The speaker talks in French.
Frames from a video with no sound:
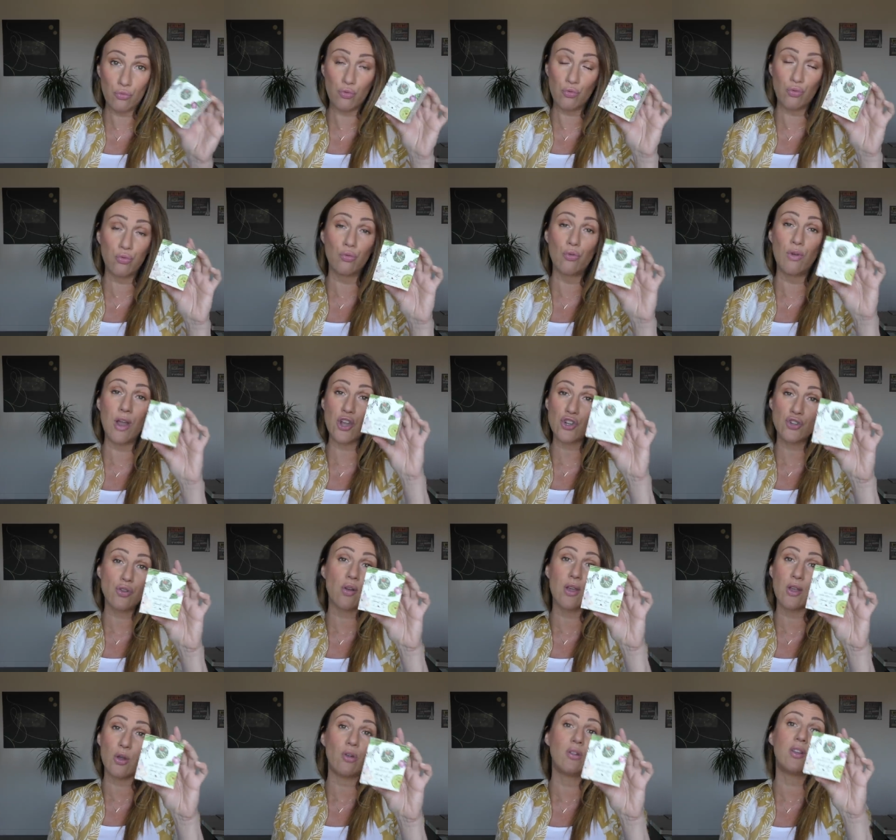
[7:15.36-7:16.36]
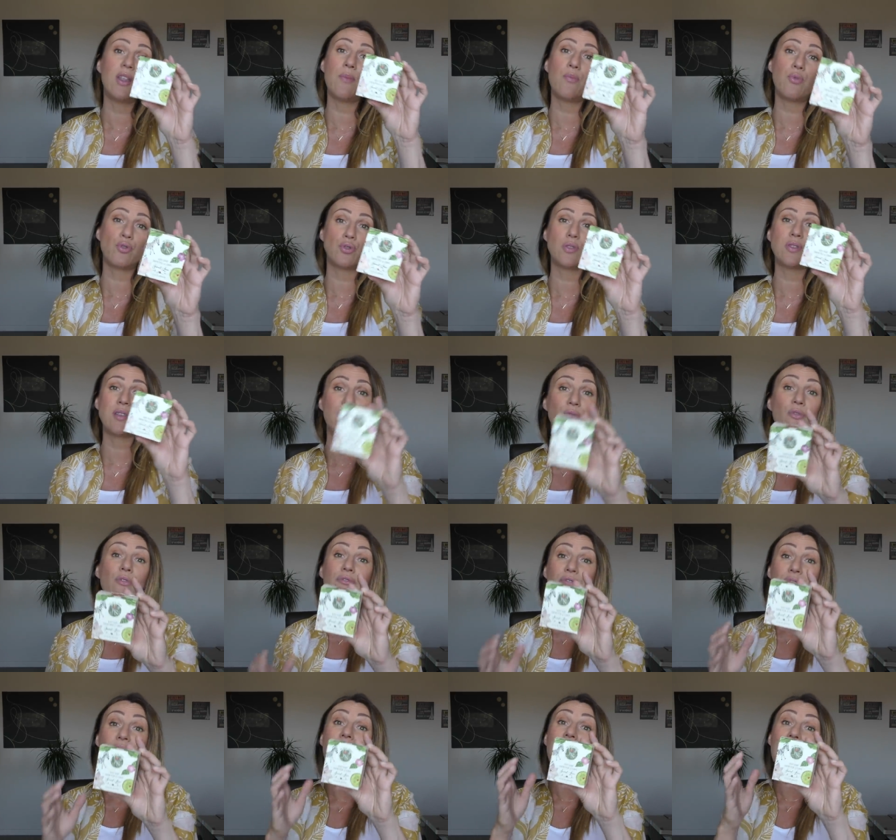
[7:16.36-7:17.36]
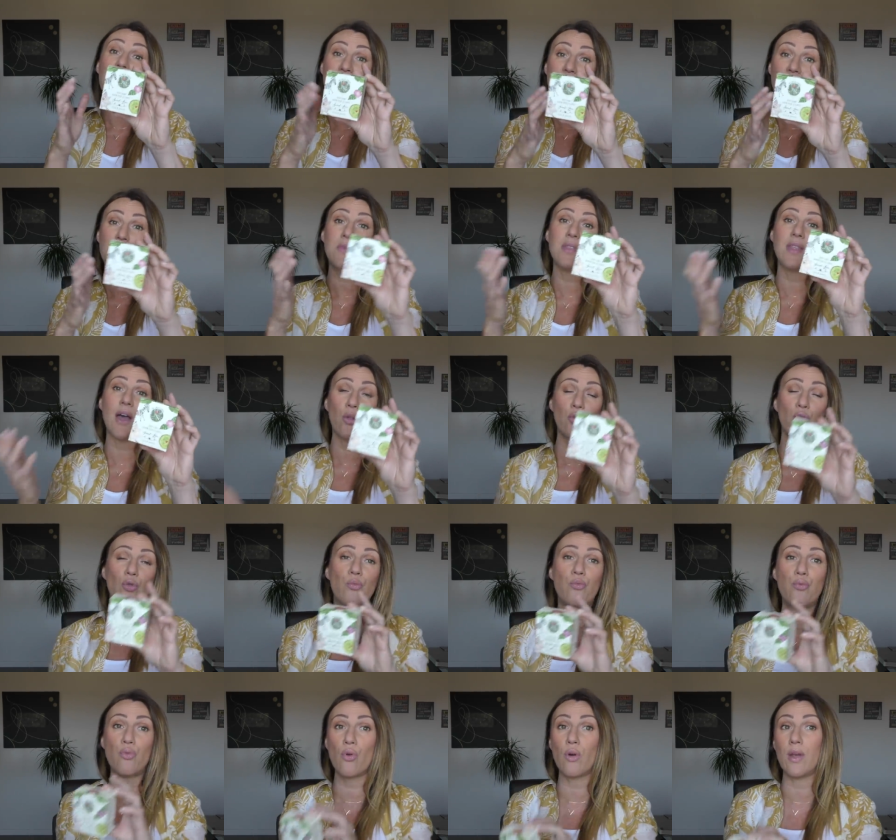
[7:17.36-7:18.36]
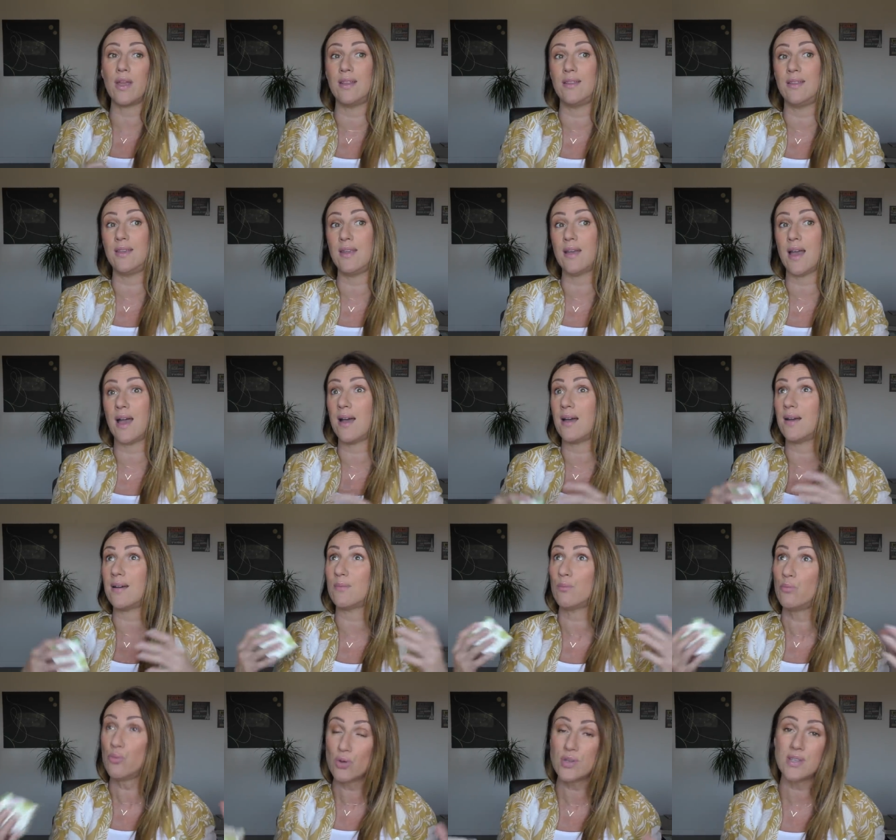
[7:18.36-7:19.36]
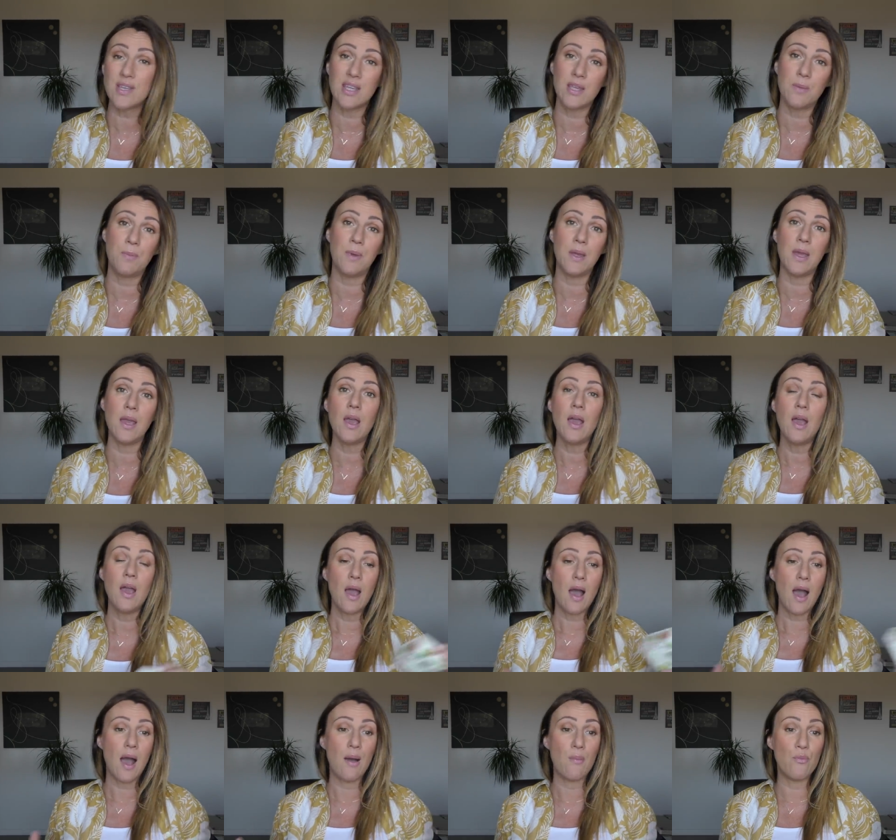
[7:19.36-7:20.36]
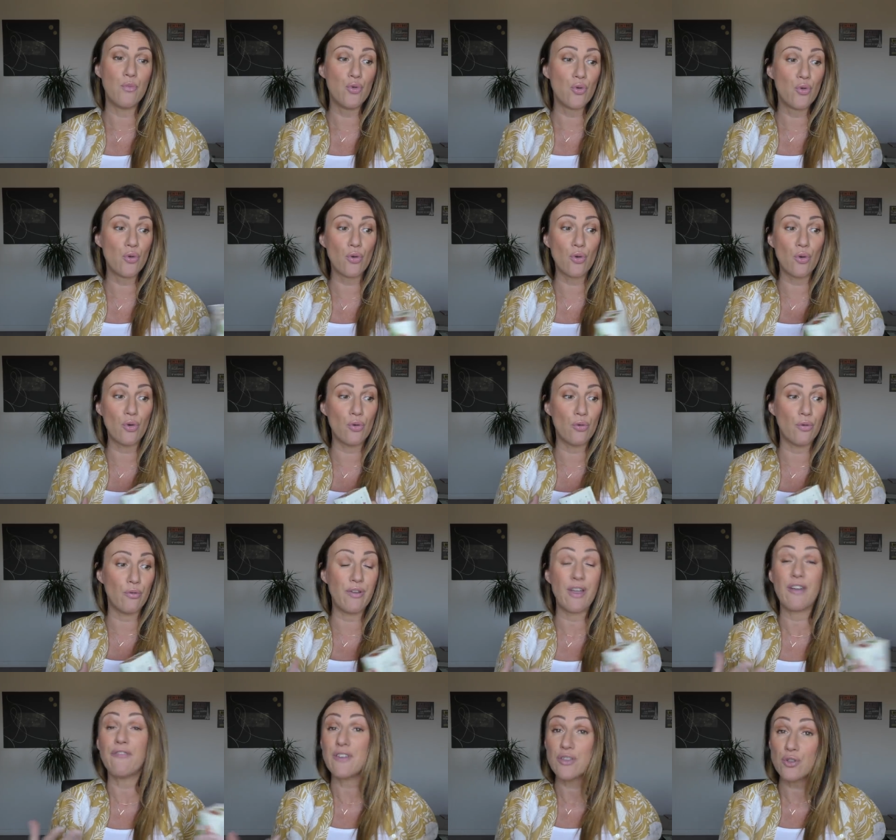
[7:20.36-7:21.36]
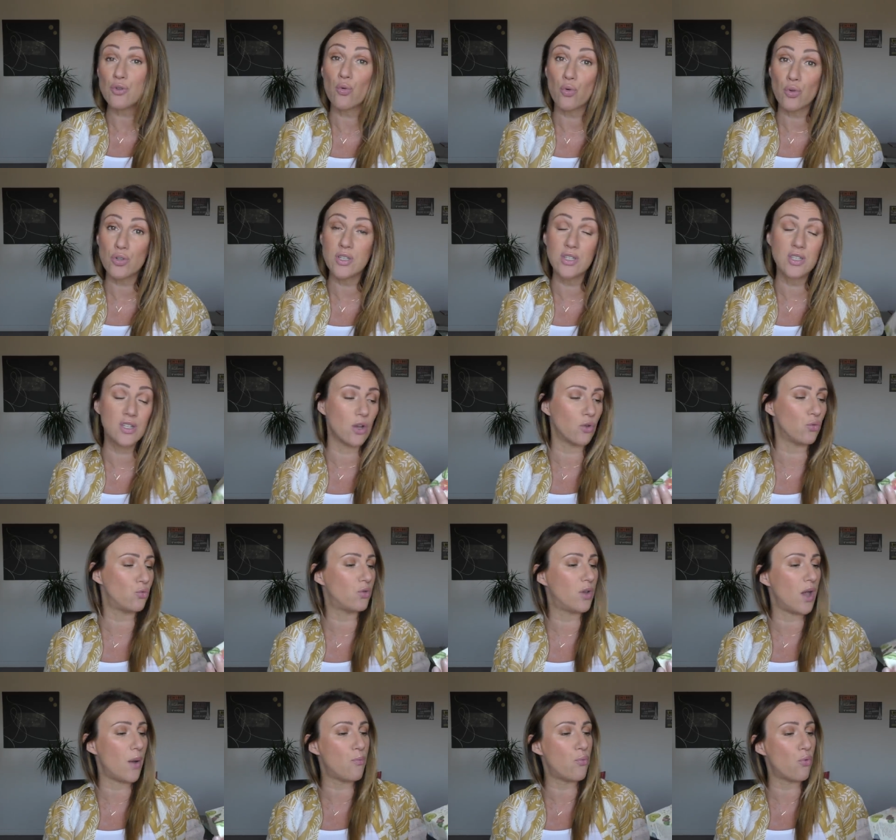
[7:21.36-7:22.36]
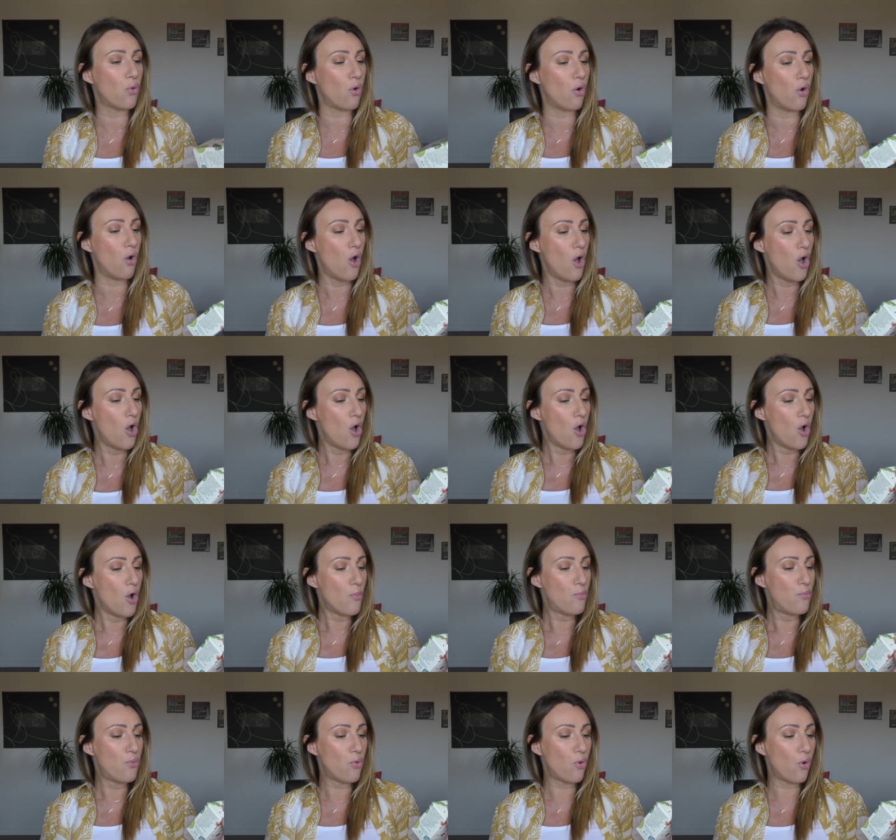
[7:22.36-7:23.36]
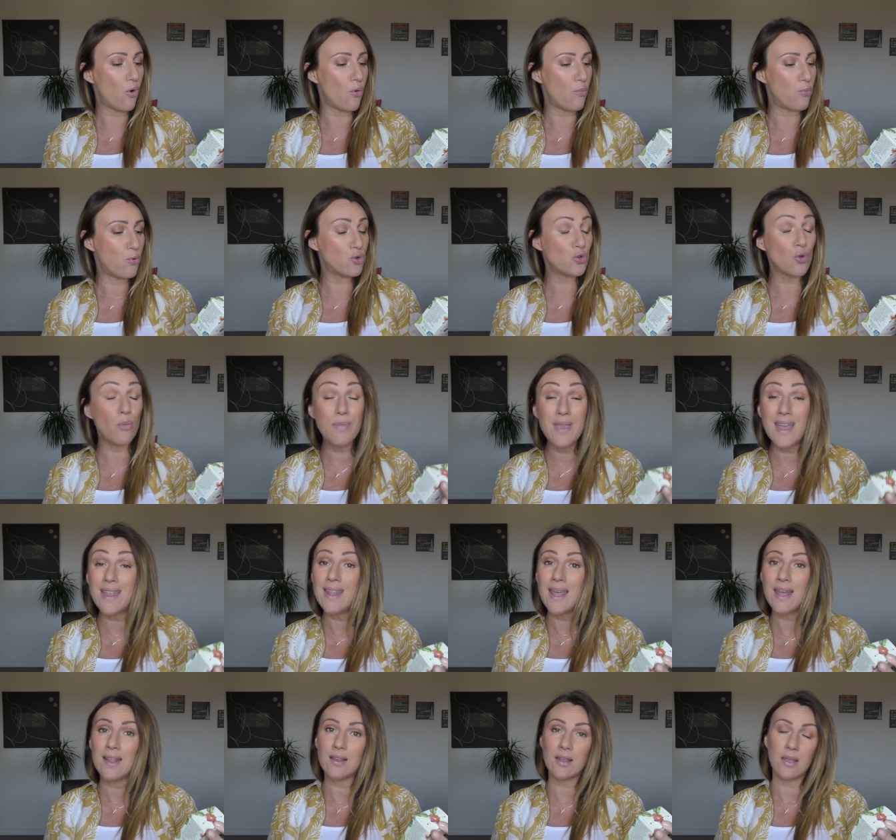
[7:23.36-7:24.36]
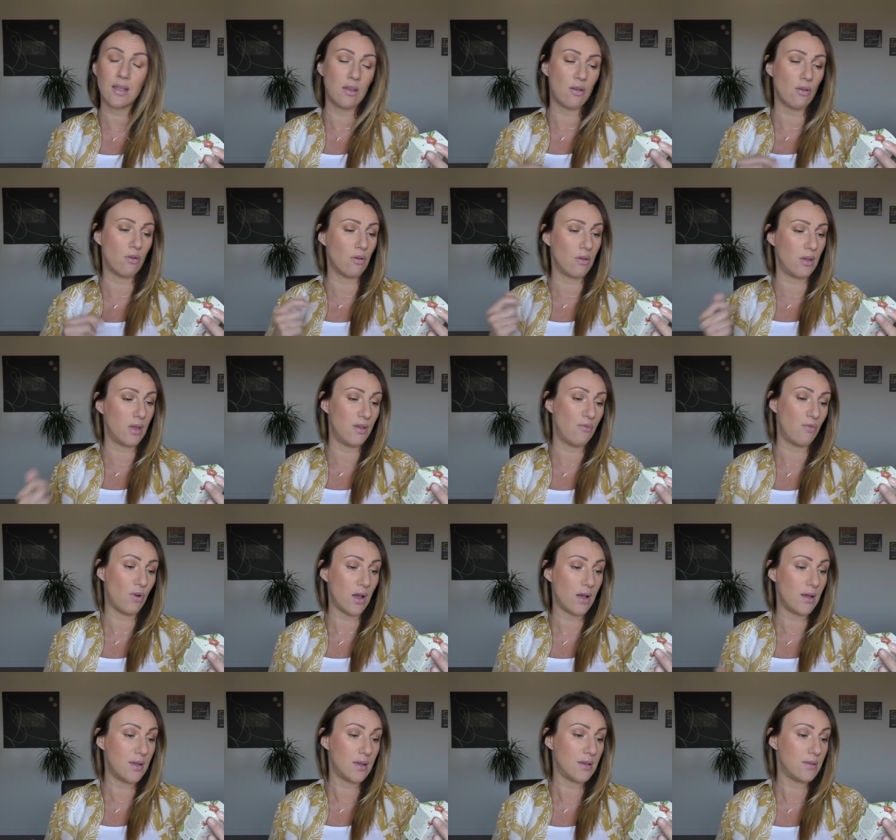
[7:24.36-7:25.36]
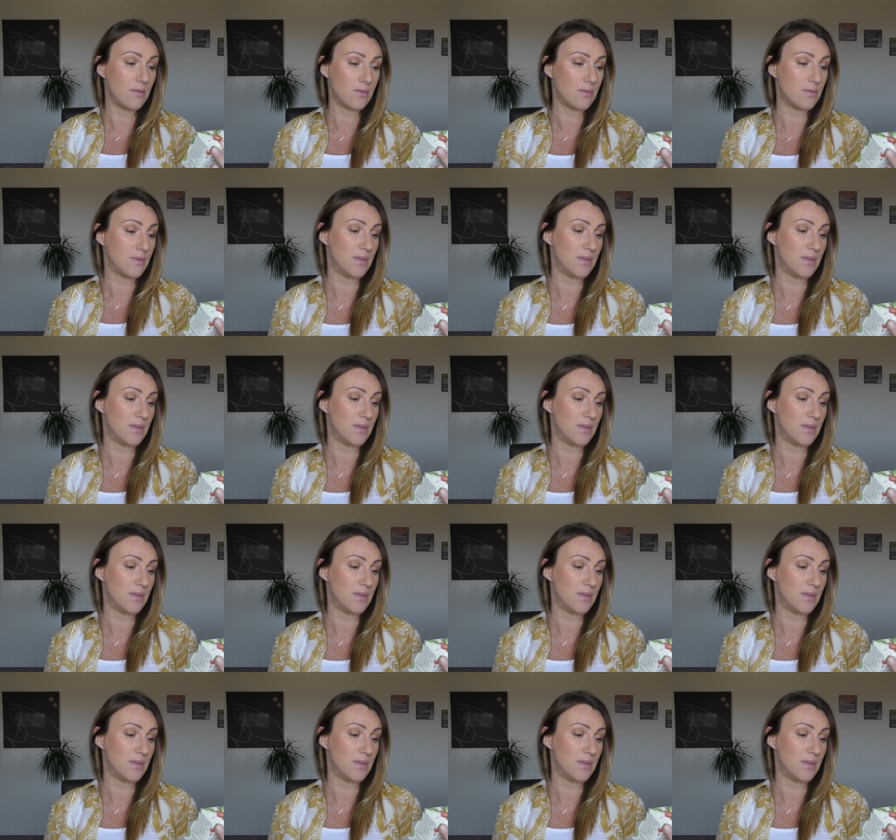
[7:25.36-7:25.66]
tout l'argent récolté pour ce savon va à la famille d'Arnaud pour aider à mieux s'équiper, à mieux euh, faire face au quotidien en tout cas pour, pour, pour son bien-être et, voilà et,